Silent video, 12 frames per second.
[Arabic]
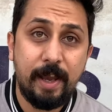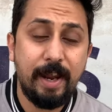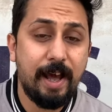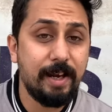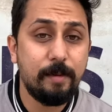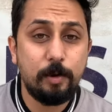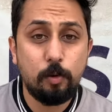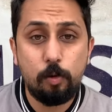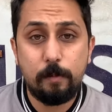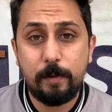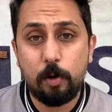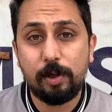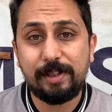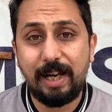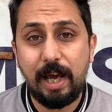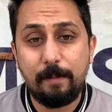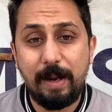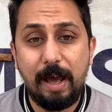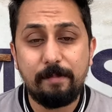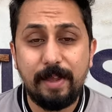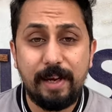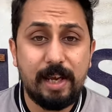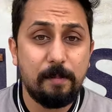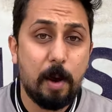هنا احنا بنقول بلغه الحمام الحمام
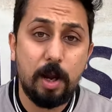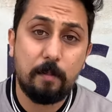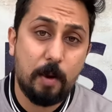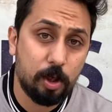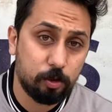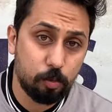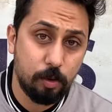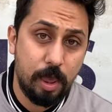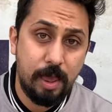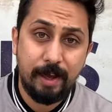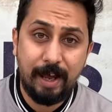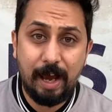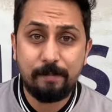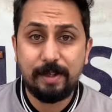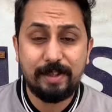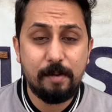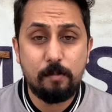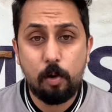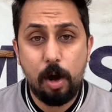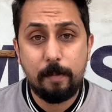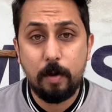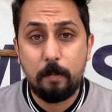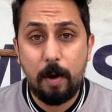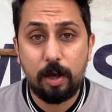ده ركب على بعضه الحمام ده دمه
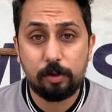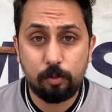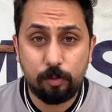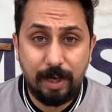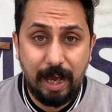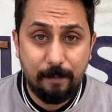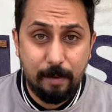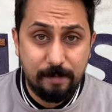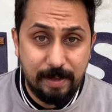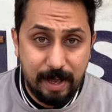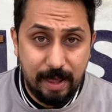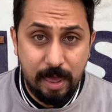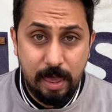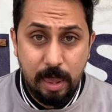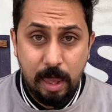قابل بعضه الحمام ده